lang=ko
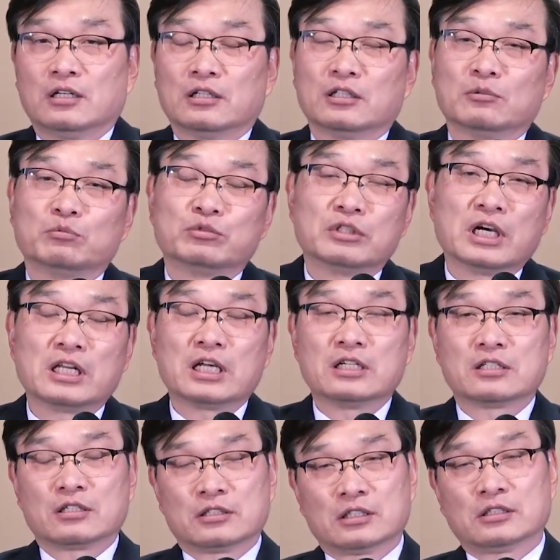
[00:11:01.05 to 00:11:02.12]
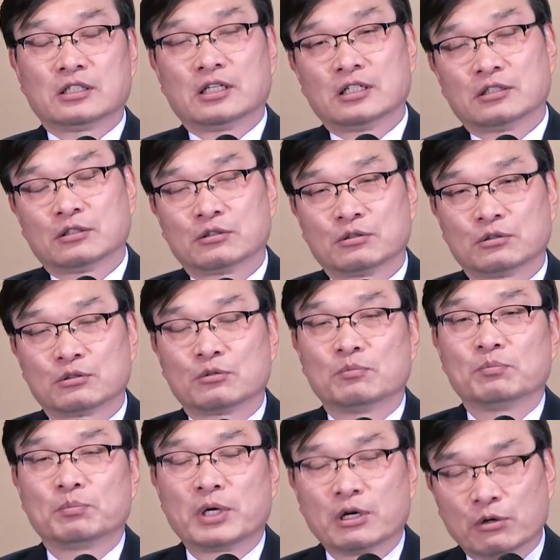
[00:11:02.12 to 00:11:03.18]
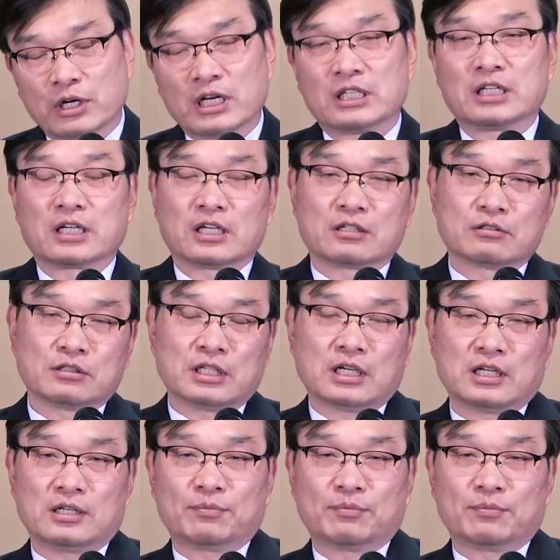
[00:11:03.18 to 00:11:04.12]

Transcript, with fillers: 무난하는 것에 대해서도 좀 배워야 되겠구나.